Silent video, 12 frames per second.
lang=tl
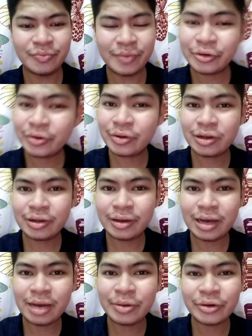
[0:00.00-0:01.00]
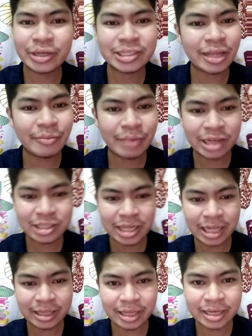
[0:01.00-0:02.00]
Meron, uh, meron kasi mga
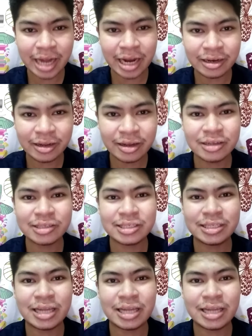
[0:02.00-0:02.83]
scented candles